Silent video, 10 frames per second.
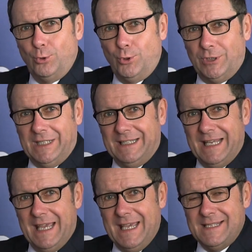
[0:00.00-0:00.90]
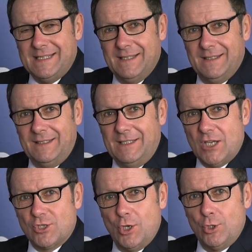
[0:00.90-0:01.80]
Studio DTS e, i
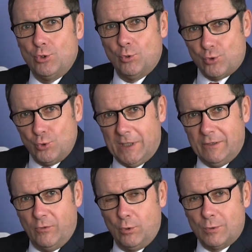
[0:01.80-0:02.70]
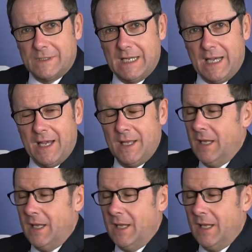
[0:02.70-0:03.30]
nasz gość Urszula Nowogórska,